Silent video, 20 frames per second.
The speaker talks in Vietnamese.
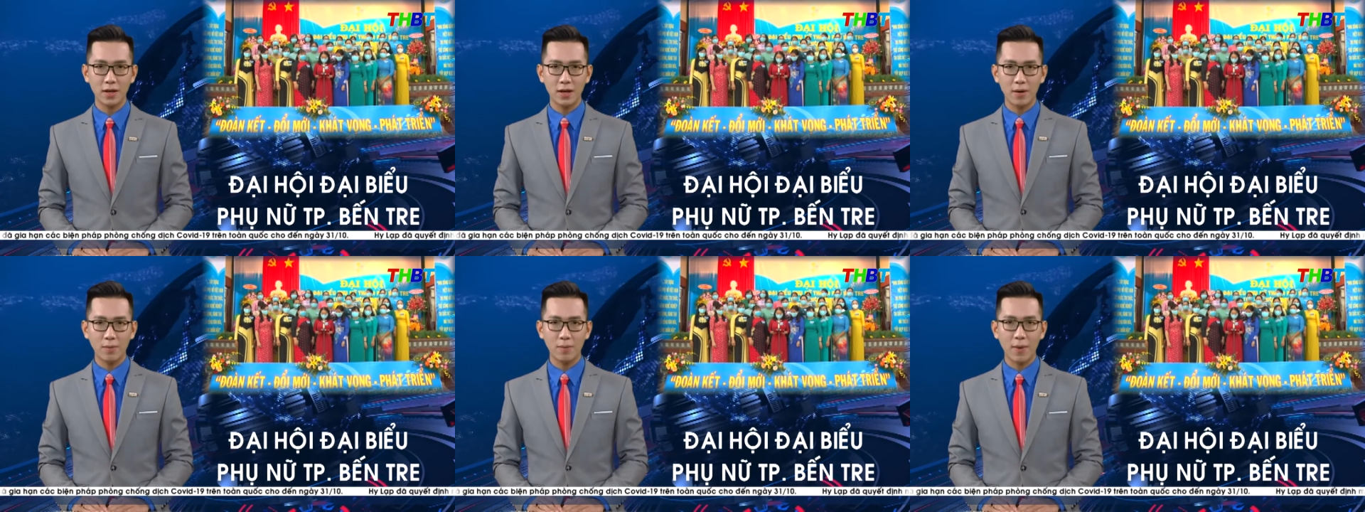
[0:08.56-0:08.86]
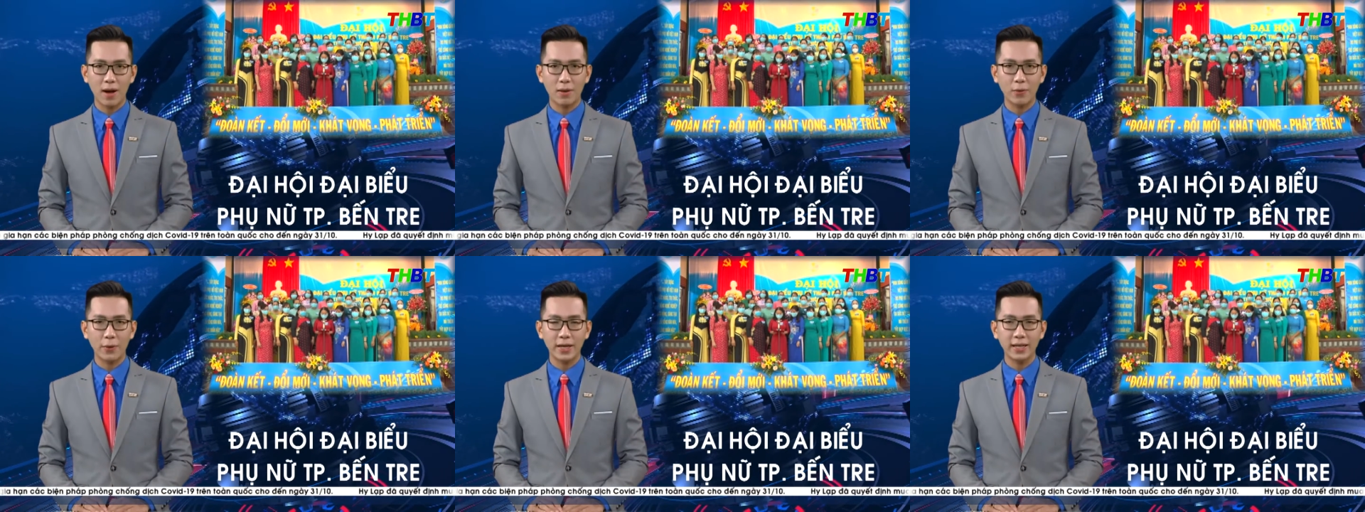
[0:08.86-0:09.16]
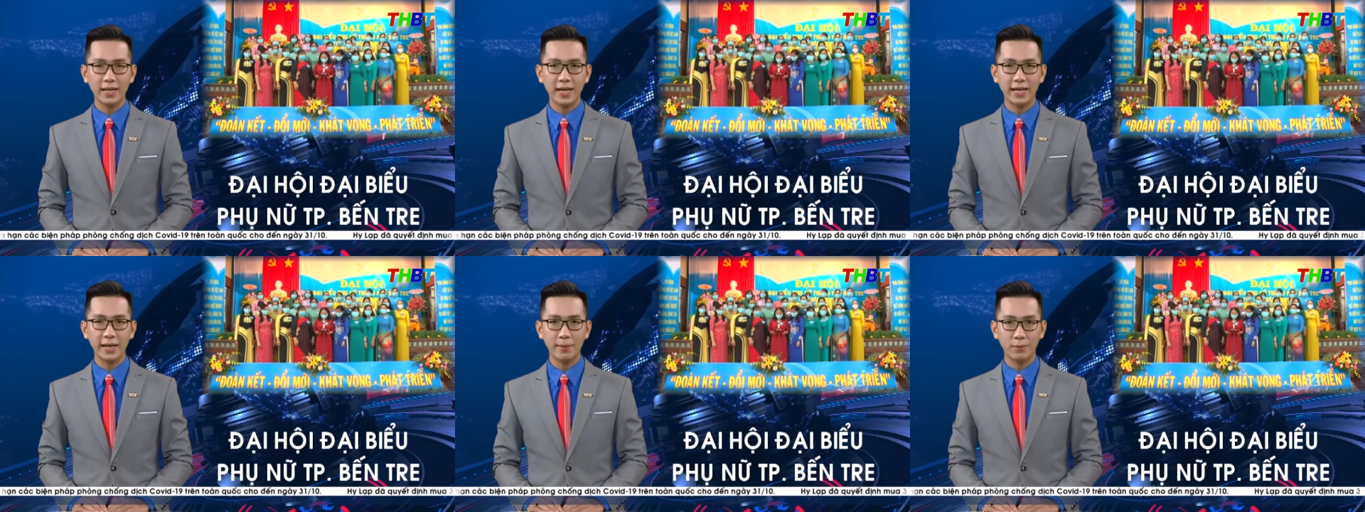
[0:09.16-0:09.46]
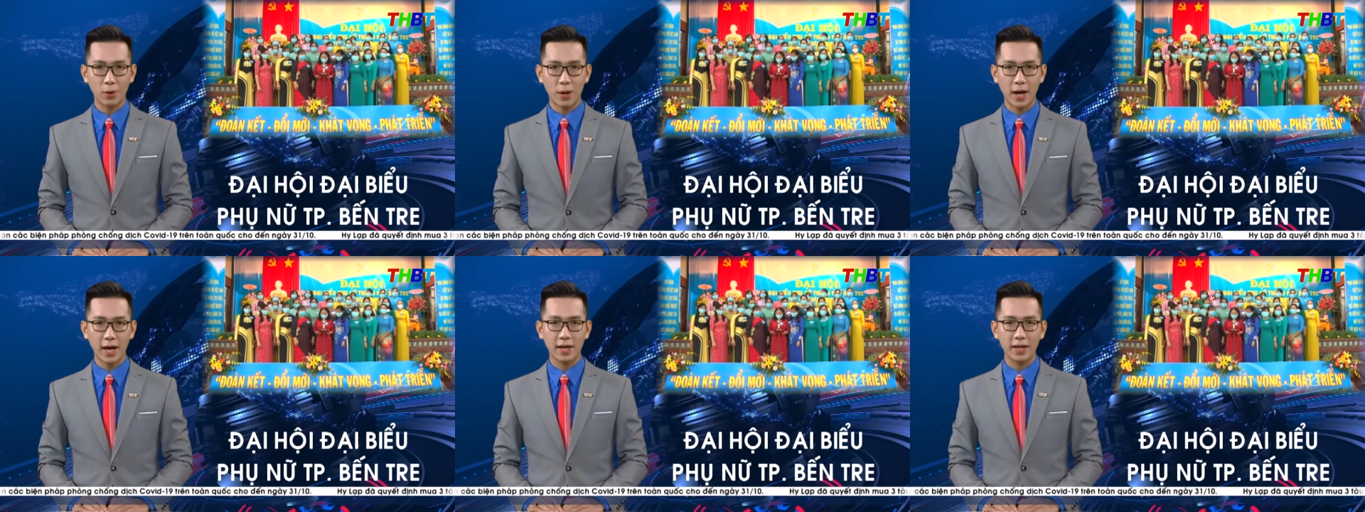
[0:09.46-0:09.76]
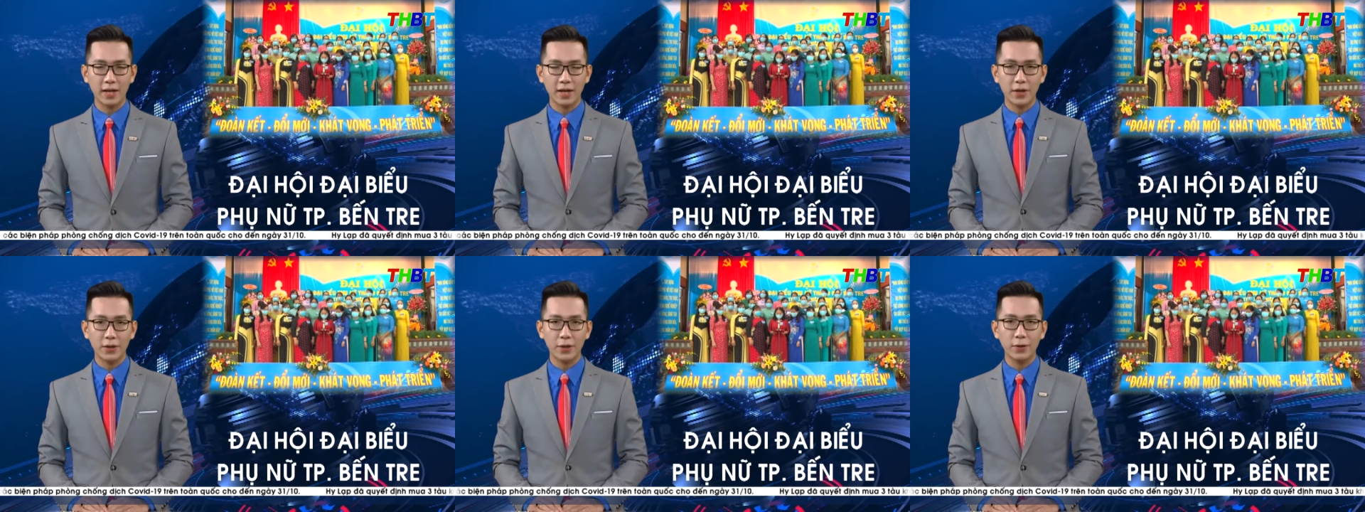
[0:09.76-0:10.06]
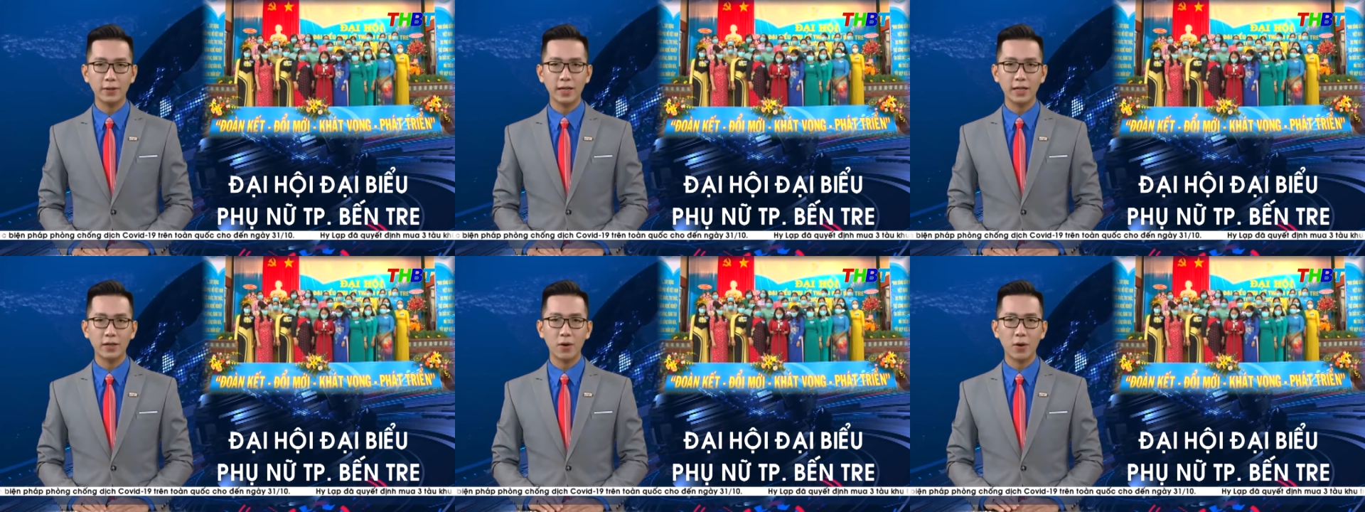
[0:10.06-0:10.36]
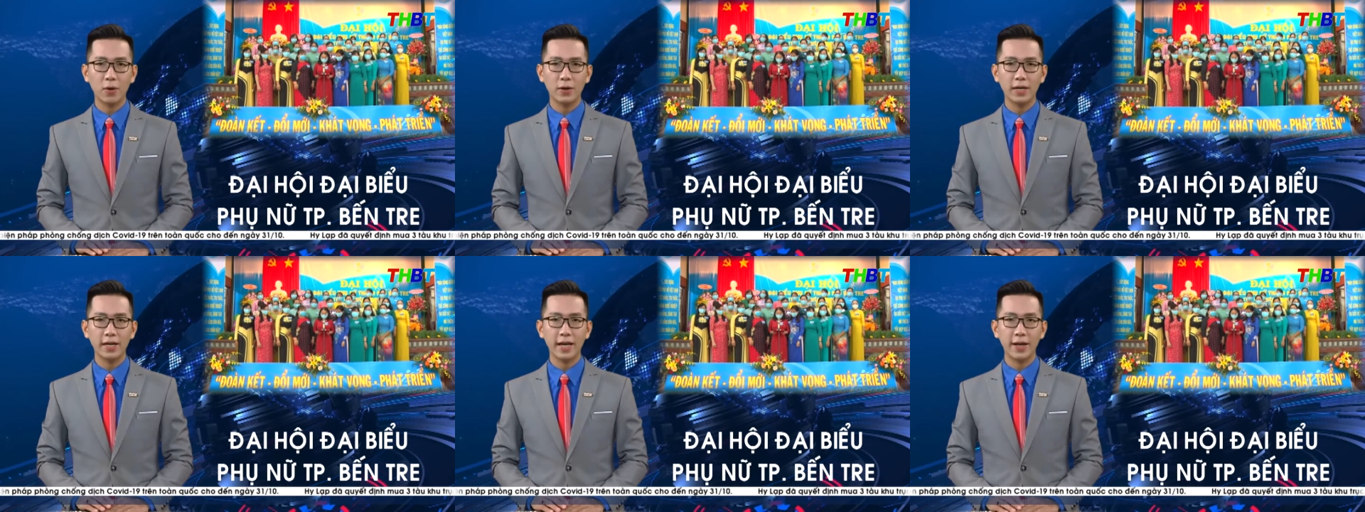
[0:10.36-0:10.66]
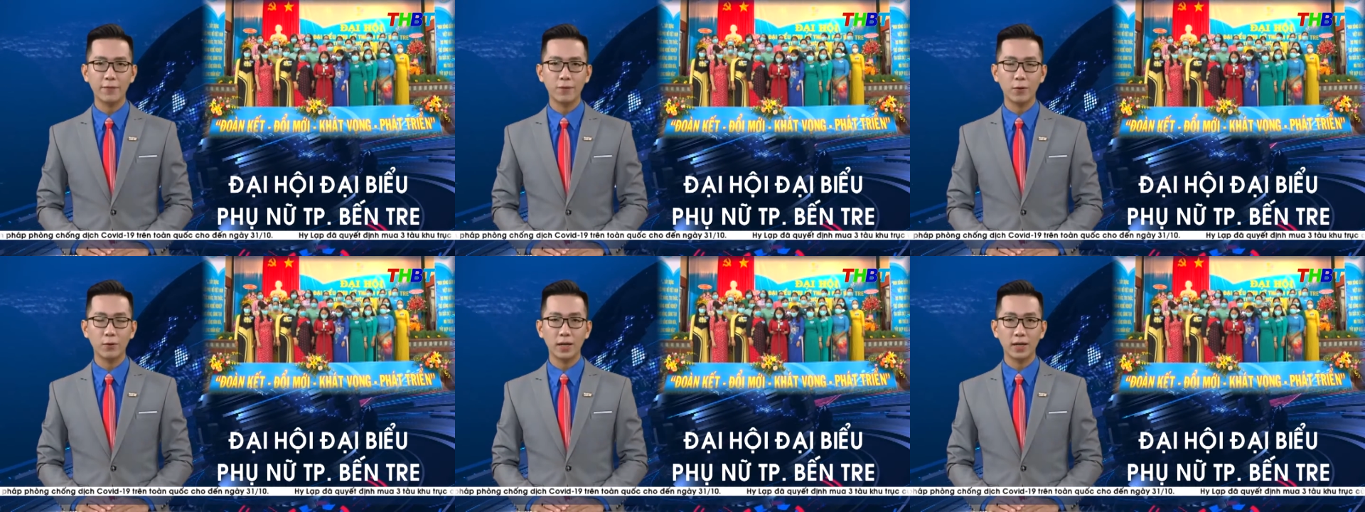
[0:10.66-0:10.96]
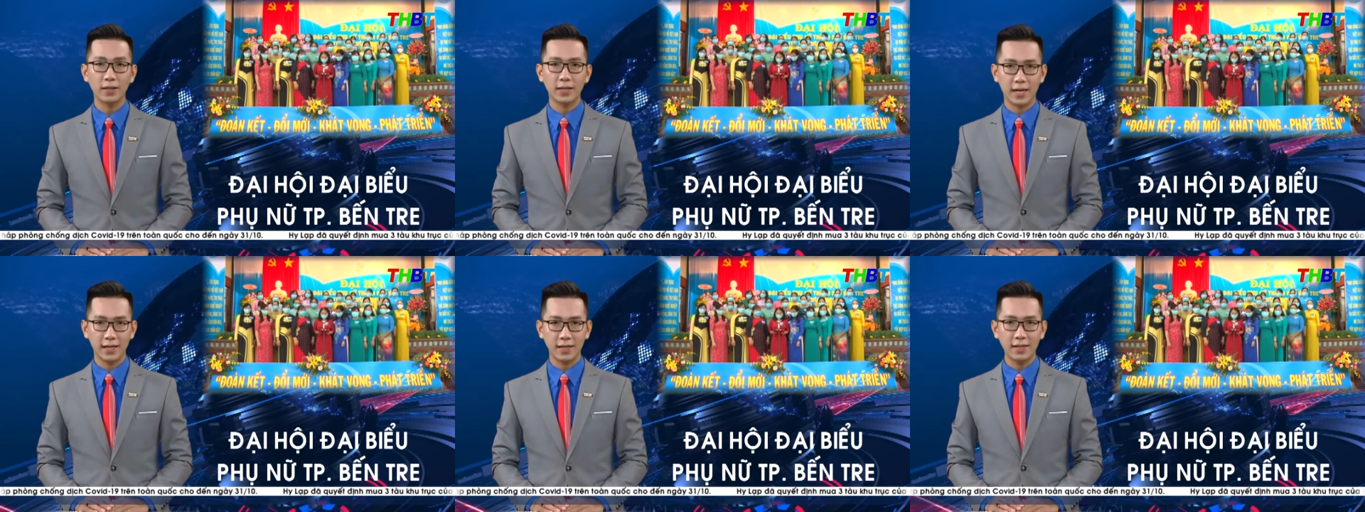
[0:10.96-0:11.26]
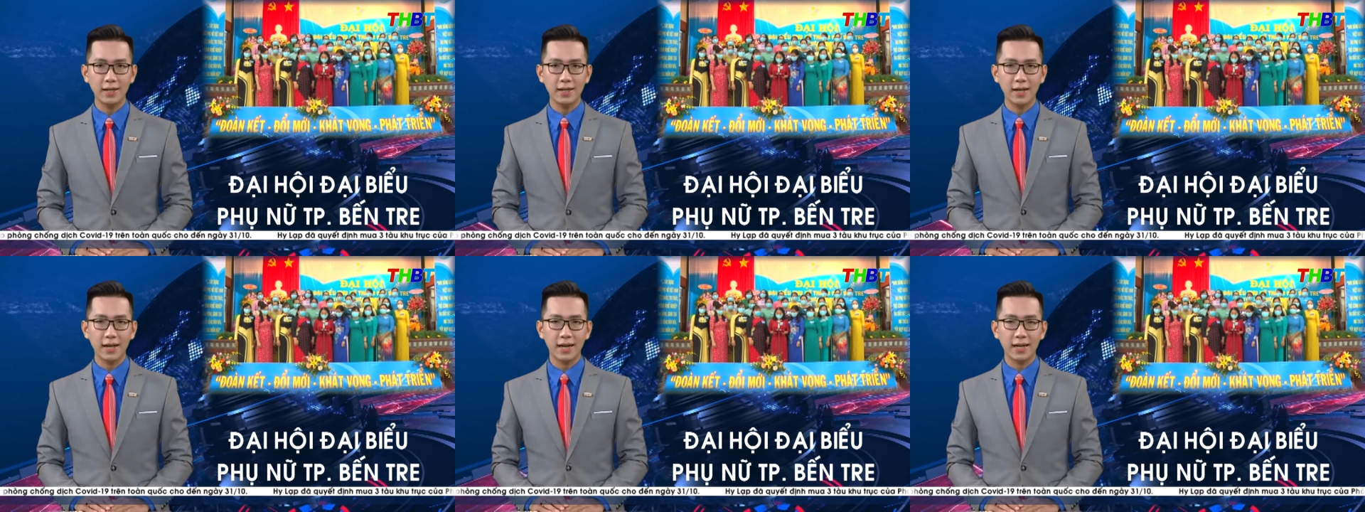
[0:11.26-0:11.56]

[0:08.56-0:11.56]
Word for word: Bà Nguyễn Thị Kim Thoa, Chủ tịch Hội Liên hiệp Phụ nữ tỉnh,